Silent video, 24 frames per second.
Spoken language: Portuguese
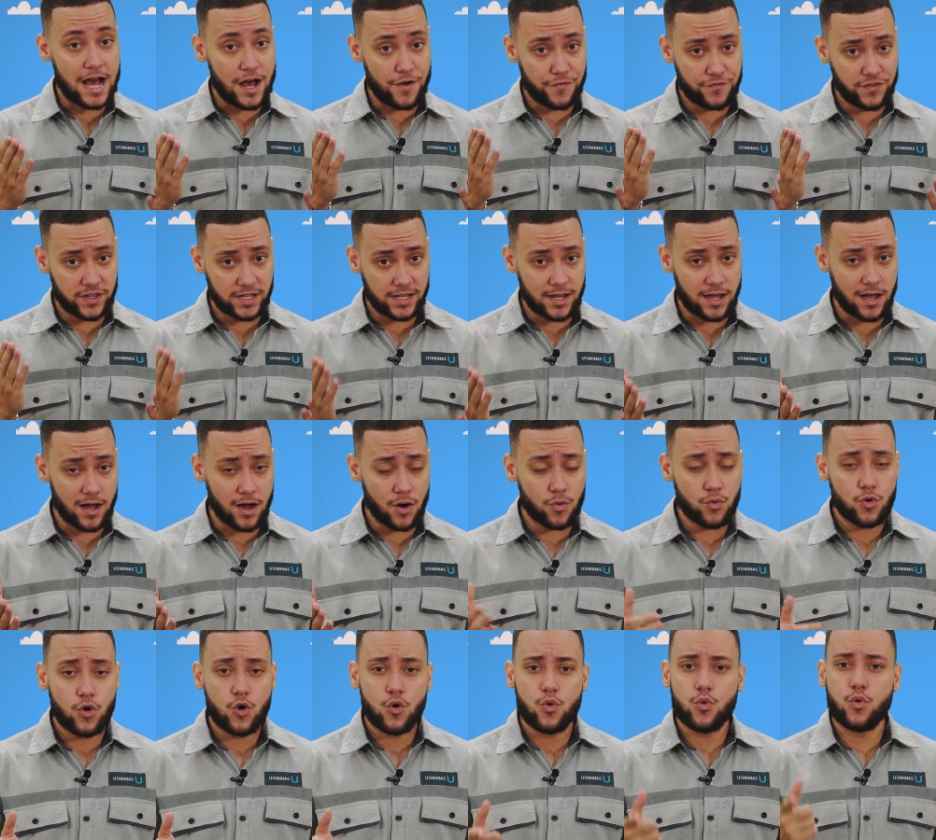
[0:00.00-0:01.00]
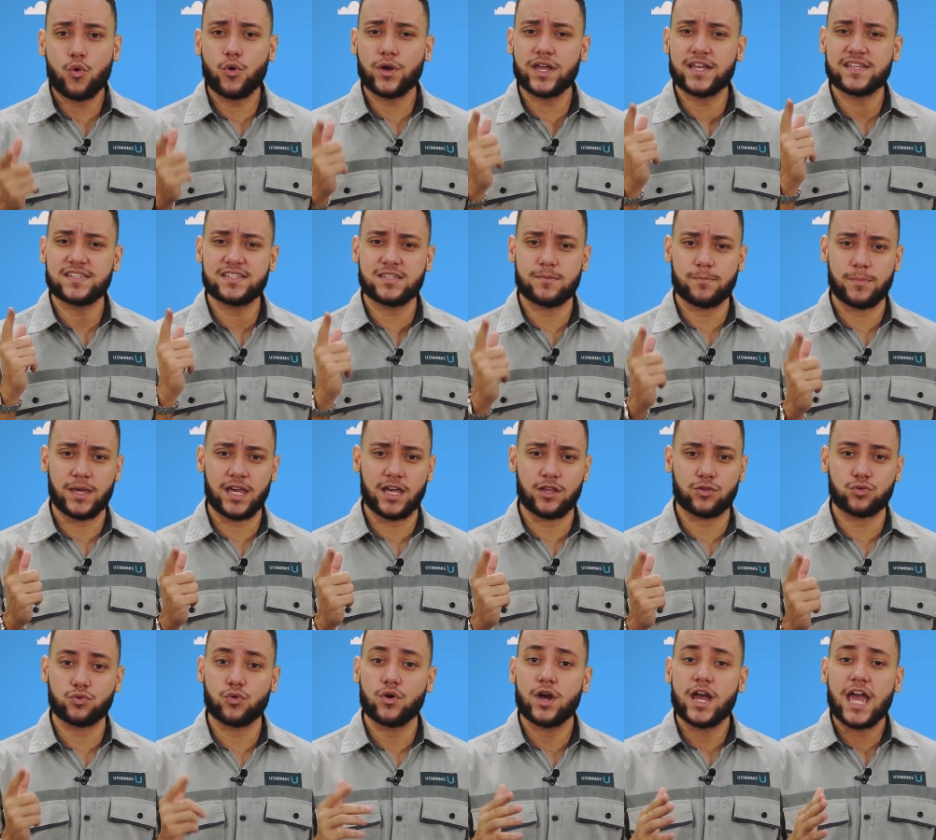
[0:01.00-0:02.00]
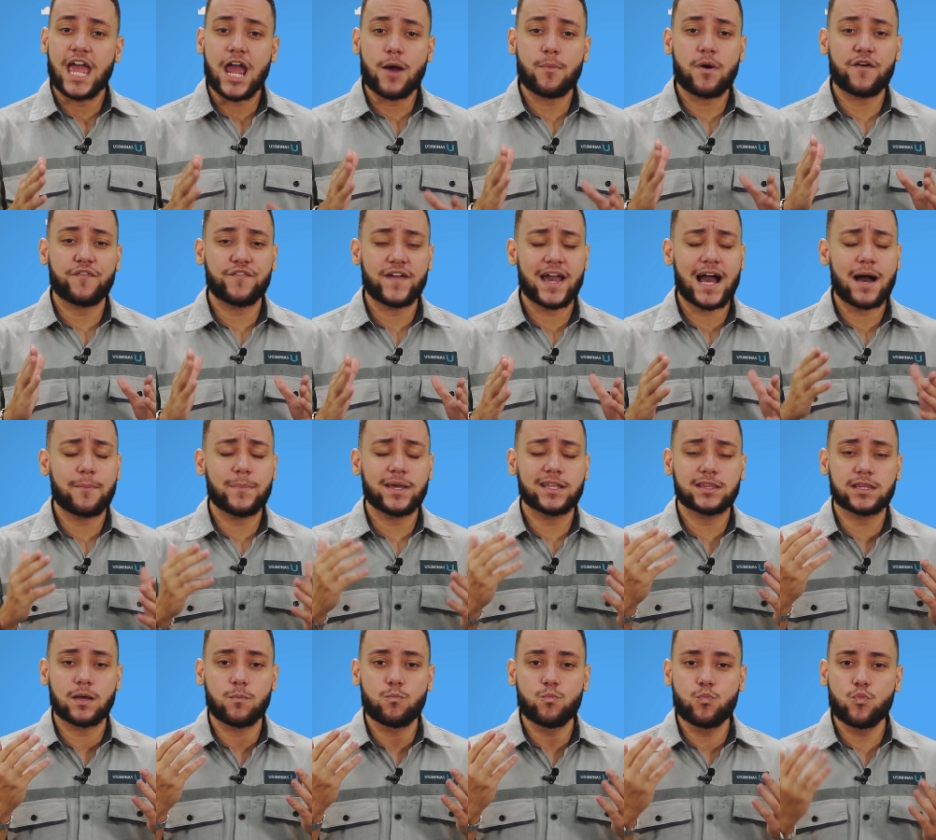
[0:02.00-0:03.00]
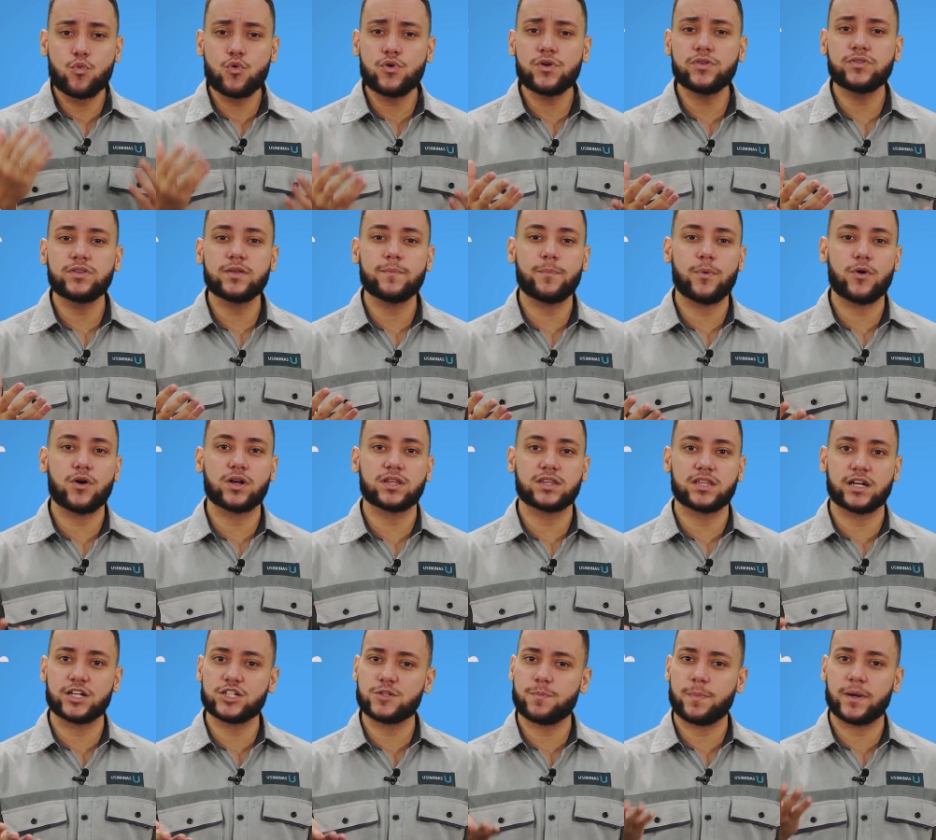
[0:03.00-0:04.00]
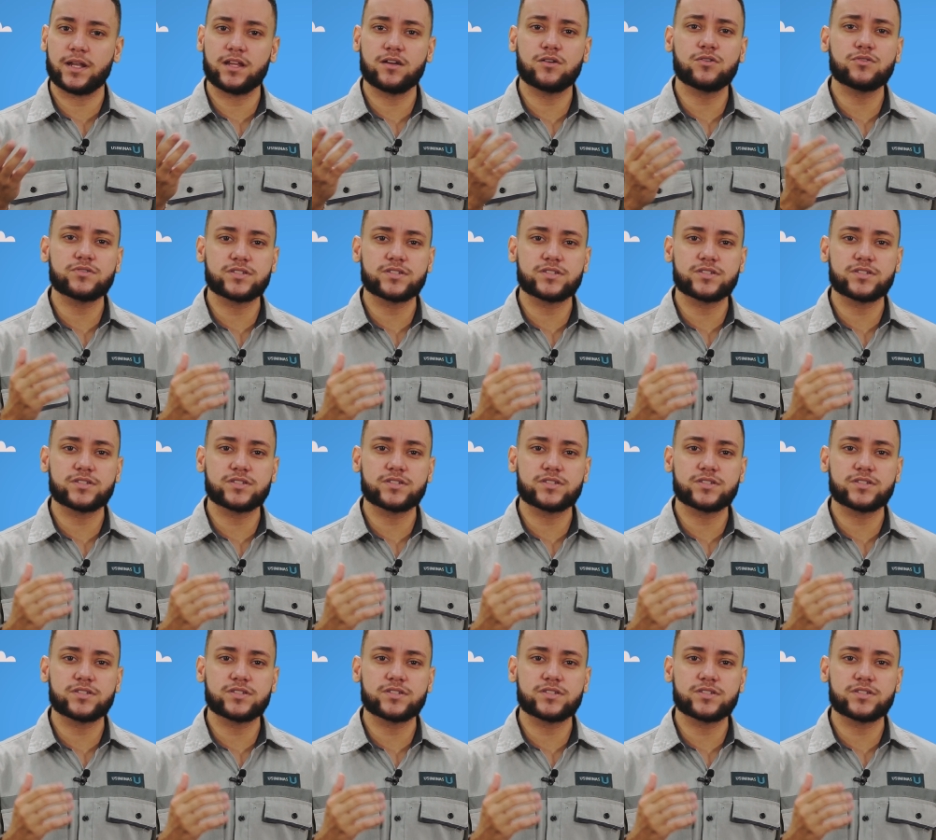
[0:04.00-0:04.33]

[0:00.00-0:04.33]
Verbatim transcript: Afinal, o conhecimento é uma ferramenta muito importante para a